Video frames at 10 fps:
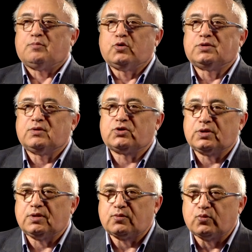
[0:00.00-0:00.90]
будет
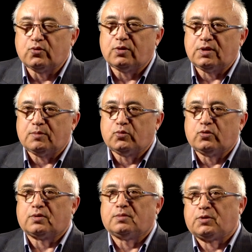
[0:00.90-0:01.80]
совершенно другой
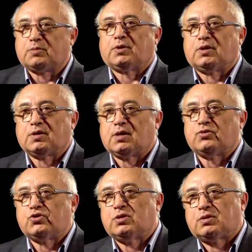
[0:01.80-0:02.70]
набор,
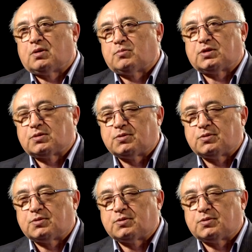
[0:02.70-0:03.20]
предполагающий там